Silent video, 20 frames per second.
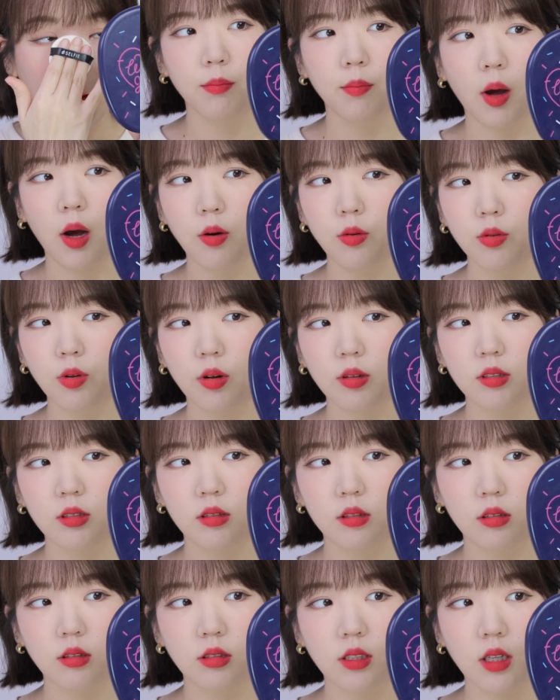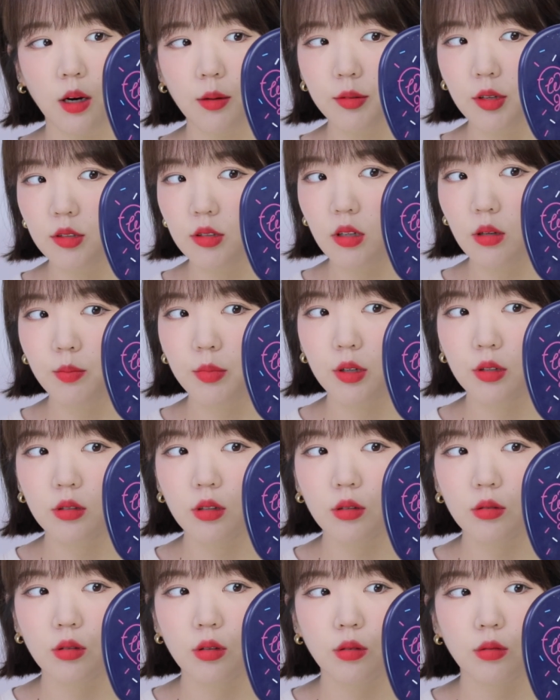파우더가 진짜 얇게 쫙
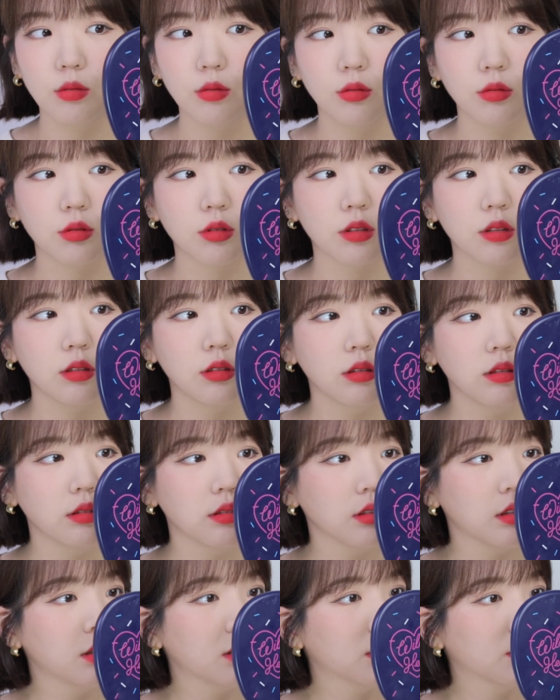밀착되고 진짜